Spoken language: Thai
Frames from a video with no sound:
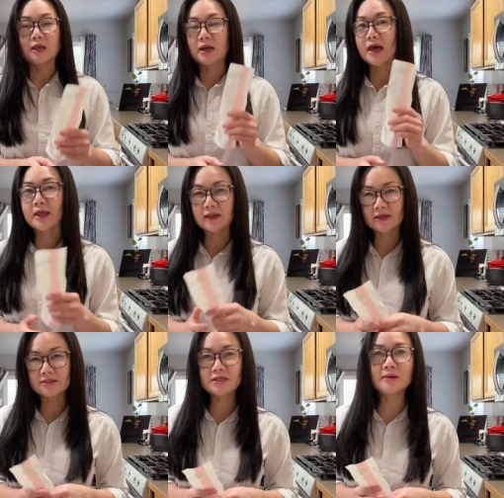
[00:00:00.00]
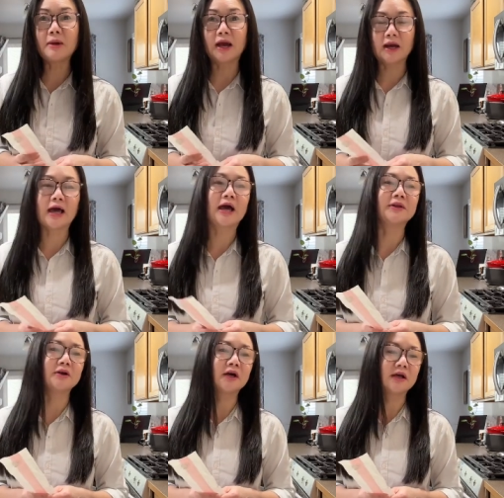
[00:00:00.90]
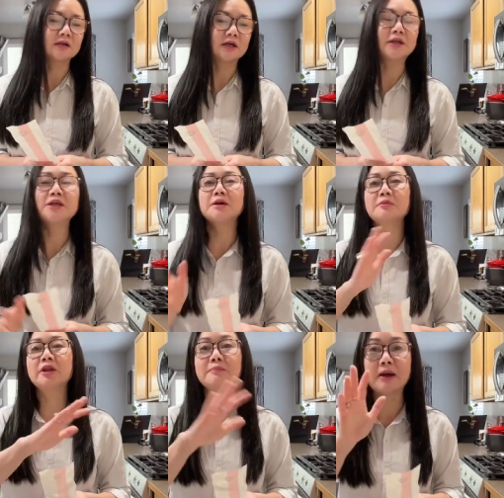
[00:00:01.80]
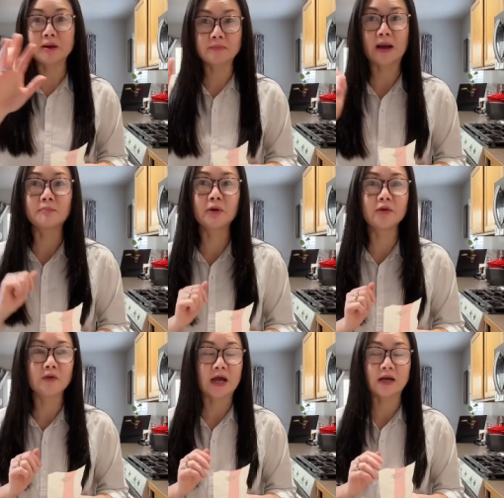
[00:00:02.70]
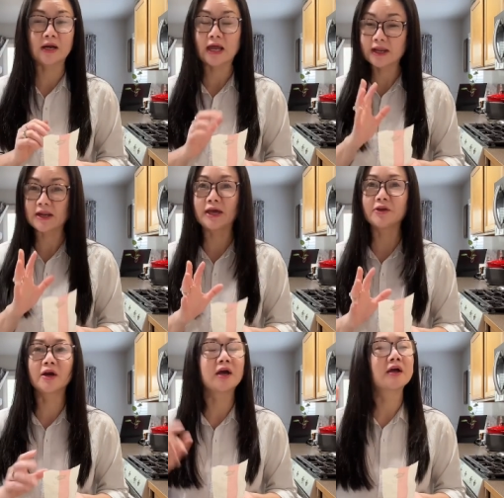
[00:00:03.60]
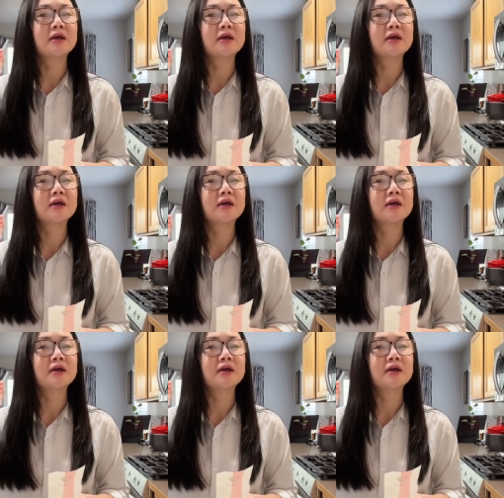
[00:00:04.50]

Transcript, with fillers: ล้านเอเชียบางล้าน เนาะค่ะ อันนี้ก็บ่ได้ปากปั๊มบ่ได้ว่าล้านใดเนาะค่ะ